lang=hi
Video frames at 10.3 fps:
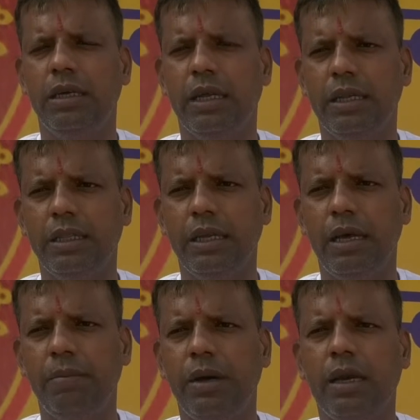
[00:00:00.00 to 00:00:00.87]
कर
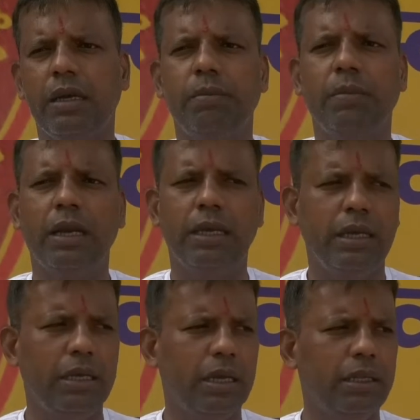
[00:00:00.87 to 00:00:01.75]
दिया है मार्क
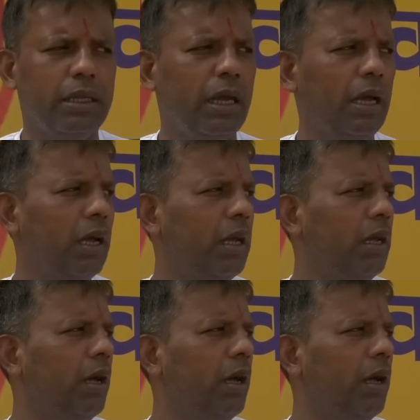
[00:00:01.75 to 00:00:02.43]
मार्किंग कर दिया है